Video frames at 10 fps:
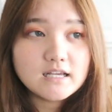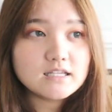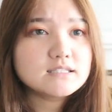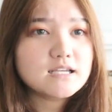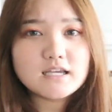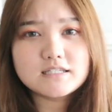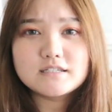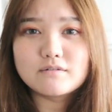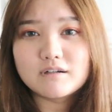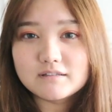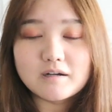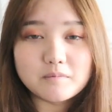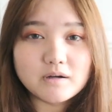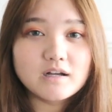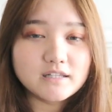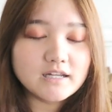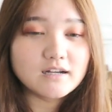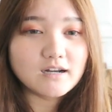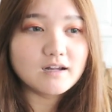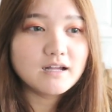いつ配信終わるかもわかんない
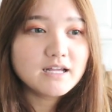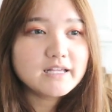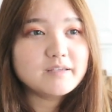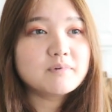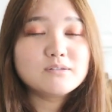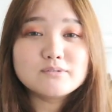から今